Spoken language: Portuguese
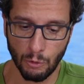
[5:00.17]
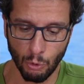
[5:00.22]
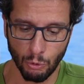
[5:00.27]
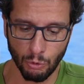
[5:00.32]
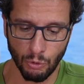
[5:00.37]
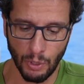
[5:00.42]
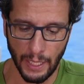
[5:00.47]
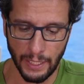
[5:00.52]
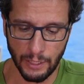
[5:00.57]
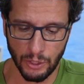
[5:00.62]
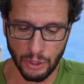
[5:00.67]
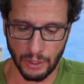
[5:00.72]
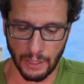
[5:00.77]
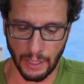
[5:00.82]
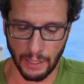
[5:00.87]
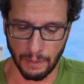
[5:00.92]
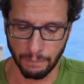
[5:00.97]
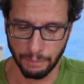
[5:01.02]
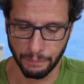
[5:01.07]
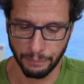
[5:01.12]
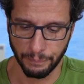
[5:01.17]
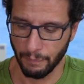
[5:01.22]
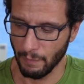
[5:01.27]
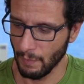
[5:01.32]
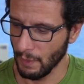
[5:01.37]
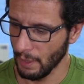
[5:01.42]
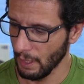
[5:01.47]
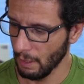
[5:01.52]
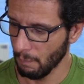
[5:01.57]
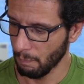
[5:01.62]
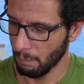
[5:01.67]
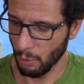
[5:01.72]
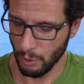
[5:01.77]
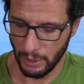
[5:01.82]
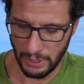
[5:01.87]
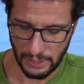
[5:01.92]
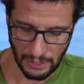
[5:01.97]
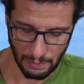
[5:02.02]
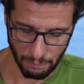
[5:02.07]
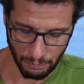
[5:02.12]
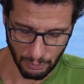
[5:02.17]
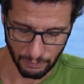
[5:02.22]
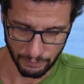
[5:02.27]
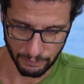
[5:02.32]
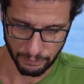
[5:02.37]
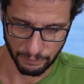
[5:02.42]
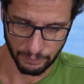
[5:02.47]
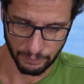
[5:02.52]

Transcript: todo LED tem. Por exemplo,